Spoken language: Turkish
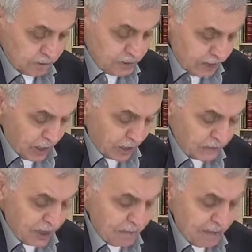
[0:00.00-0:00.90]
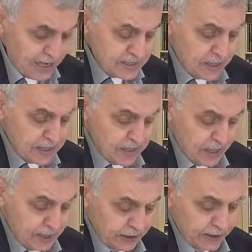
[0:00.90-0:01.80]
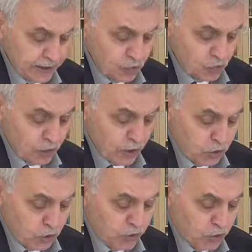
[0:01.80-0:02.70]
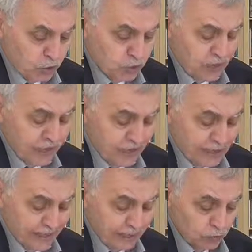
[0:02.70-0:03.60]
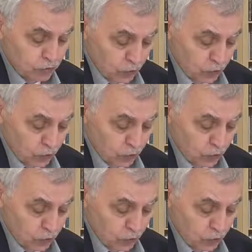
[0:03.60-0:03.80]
bir adam esaslarını ve ruh ve uktelerini,